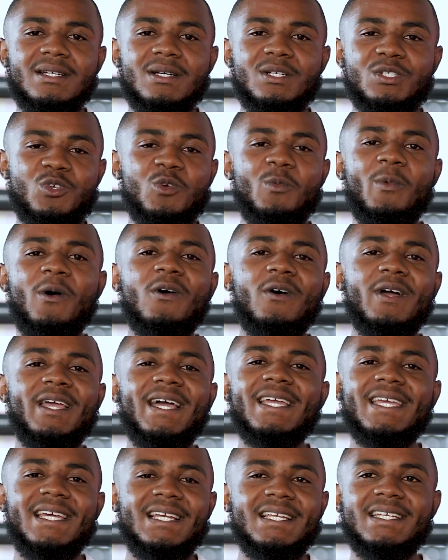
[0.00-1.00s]
seulement quand il y
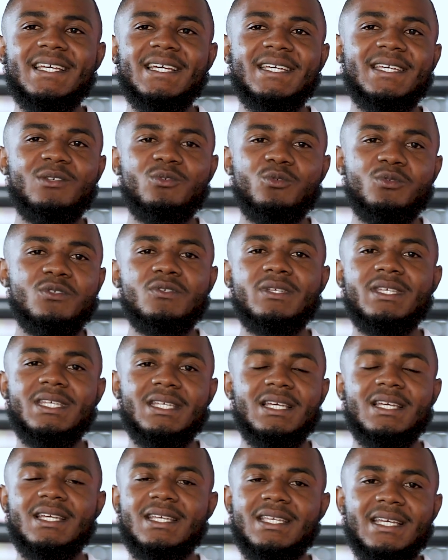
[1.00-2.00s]
a quelqu'un qui nous dit
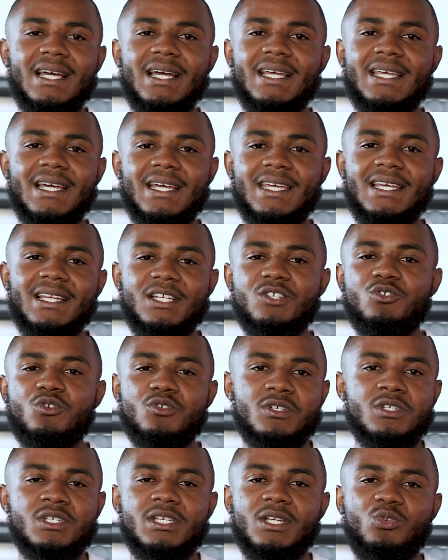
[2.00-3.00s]
qu'il y, a quelque
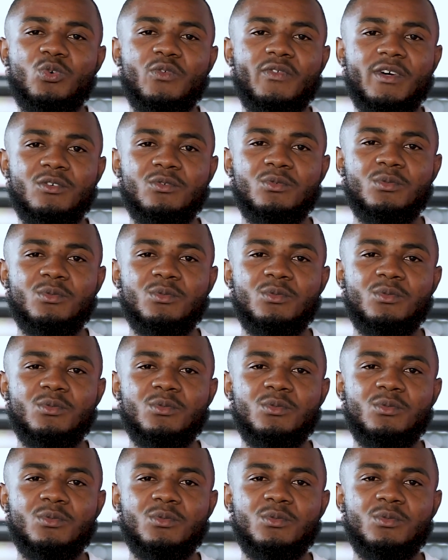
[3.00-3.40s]
chose qui se trouve à